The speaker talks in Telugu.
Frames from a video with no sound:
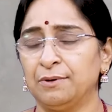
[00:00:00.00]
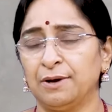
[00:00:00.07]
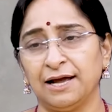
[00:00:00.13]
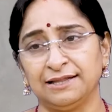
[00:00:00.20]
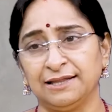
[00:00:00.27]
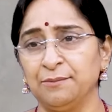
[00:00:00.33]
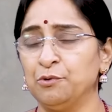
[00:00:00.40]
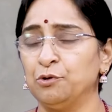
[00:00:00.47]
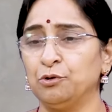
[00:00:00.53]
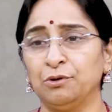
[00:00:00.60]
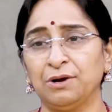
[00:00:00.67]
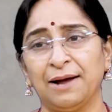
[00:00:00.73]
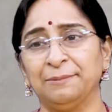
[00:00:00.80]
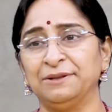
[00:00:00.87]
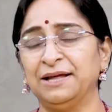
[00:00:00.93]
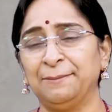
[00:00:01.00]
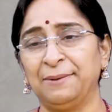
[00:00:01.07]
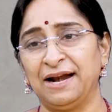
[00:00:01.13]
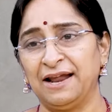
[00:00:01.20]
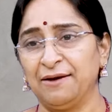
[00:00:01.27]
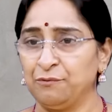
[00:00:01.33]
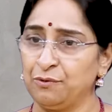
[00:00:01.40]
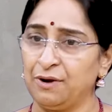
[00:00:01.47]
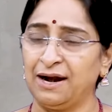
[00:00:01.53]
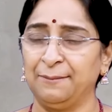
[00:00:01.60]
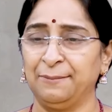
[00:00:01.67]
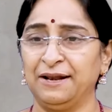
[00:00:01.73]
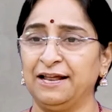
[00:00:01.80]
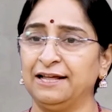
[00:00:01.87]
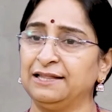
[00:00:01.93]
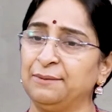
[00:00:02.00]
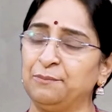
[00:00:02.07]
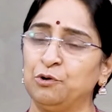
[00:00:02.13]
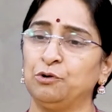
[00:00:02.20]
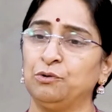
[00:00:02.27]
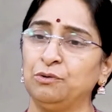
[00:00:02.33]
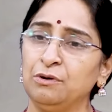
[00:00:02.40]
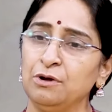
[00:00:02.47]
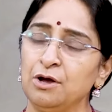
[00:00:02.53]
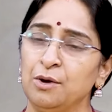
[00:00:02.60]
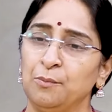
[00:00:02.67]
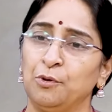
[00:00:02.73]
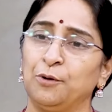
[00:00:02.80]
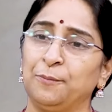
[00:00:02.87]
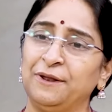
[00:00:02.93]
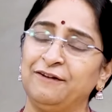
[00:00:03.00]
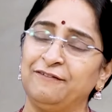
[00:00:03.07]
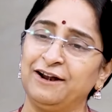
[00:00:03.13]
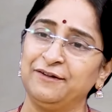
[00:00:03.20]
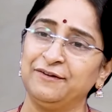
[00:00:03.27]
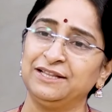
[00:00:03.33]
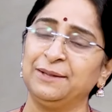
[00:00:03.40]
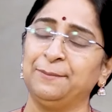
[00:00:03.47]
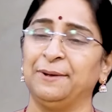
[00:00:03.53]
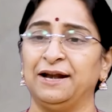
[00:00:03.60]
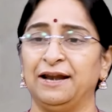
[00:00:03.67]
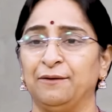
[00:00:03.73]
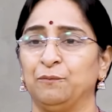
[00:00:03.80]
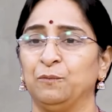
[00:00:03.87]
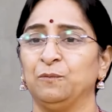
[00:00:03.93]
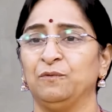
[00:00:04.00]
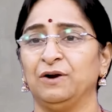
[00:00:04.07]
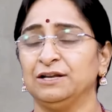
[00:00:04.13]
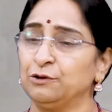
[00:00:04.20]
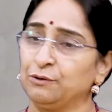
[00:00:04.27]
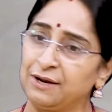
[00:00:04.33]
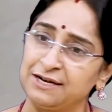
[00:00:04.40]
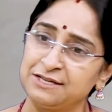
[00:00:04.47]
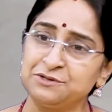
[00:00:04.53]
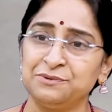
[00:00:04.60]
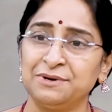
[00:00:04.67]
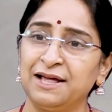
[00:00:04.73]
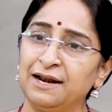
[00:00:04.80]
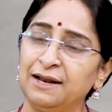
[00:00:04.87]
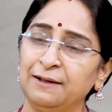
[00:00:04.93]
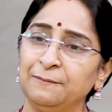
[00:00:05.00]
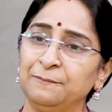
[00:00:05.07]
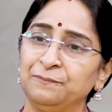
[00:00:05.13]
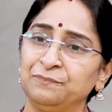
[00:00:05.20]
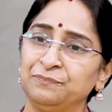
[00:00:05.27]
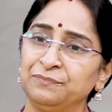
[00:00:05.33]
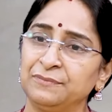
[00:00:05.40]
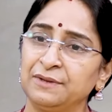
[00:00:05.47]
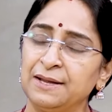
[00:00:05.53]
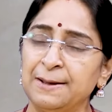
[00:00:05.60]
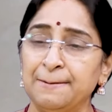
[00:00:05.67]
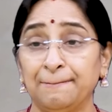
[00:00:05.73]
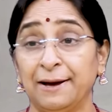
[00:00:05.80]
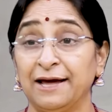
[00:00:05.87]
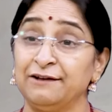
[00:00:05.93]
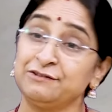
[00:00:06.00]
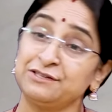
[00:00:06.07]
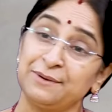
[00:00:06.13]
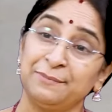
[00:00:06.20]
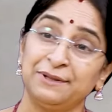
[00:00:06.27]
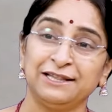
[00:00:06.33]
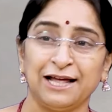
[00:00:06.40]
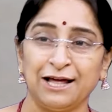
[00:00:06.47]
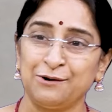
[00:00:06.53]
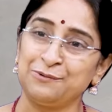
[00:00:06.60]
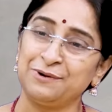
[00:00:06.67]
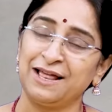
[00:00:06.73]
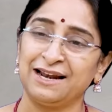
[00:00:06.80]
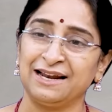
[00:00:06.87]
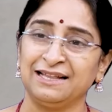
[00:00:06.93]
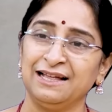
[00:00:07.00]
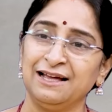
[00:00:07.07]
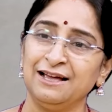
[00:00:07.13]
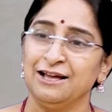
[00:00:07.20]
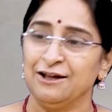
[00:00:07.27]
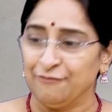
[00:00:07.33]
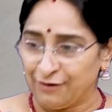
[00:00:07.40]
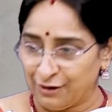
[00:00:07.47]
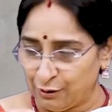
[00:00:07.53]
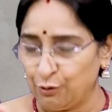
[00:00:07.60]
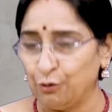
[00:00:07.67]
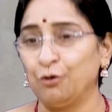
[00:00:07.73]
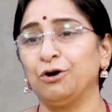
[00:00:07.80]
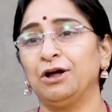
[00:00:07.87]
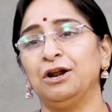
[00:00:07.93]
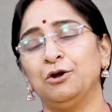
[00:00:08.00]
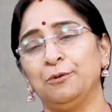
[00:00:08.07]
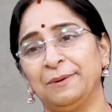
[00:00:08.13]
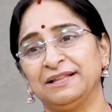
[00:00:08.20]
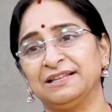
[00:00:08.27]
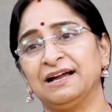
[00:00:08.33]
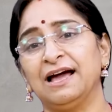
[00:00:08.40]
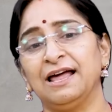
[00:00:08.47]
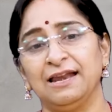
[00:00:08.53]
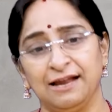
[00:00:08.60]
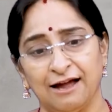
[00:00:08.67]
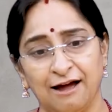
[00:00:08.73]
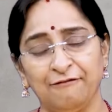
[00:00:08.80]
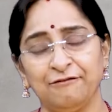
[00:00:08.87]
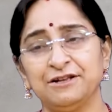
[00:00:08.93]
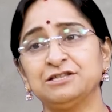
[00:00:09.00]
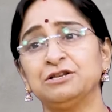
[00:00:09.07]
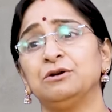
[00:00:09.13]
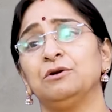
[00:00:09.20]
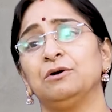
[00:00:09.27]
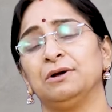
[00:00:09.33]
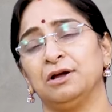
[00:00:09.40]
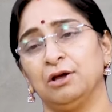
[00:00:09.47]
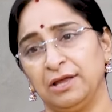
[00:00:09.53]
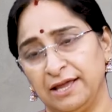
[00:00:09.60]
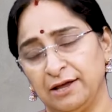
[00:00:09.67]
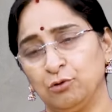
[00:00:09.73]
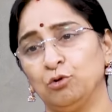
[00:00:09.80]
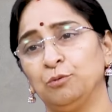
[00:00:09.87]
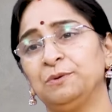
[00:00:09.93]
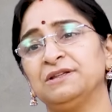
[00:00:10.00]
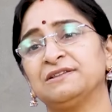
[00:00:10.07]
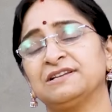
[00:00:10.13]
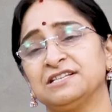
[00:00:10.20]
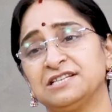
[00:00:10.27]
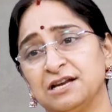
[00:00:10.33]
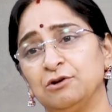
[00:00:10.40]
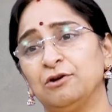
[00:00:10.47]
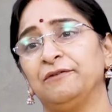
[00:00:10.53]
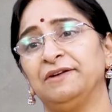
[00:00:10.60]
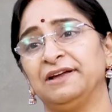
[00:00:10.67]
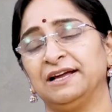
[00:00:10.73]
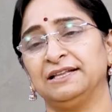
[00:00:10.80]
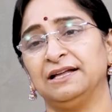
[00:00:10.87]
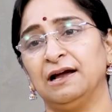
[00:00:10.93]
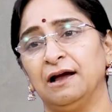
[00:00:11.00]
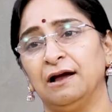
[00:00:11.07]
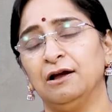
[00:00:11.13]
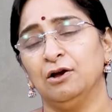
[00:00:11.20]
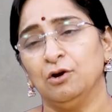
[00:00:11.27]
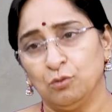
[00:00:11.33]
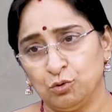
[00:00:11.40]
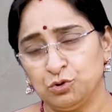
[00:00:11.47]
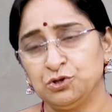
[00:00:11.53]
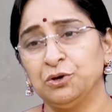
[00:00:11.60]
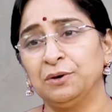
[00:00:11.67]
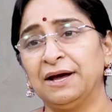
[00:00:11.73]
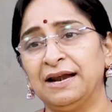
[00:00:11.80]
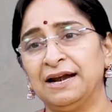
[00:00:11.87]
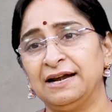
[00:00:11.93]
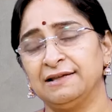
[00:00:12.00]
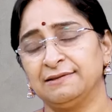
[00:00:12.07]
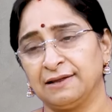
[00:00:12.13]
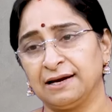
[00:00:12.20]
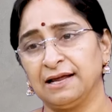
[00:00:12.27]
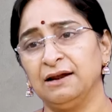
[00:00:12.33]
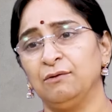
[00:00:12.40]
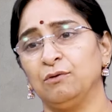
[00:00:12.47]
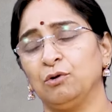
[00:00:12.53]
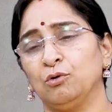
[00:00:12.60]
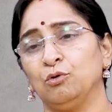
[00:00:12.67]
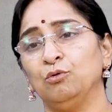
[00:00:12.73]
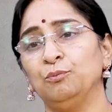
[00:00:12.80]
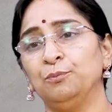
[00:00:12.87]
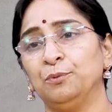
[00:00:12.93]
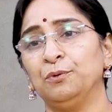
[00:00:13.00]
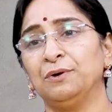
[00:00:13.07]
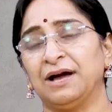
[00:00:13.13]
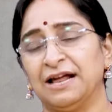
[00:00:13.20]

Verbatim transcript: అవును అయితే మొగుడు కాకపోతే పెళ్ళాము ఆడపిల్ల అయితే మొగుడు మగ పిల్లవాడు అయితే పెళ్ళాము వాళ్ళతో కలిసి ఉండాలా మానవ సంబంధాలు ఉండాలి కదా వాడు లోకంలో బతకాలి ఆఫీసుల్లో ఈ గ్రూప్ డిస్కషన్లు అవి కదా ఉద్యోగాలు అనేసరికల్ ఒక గుంపు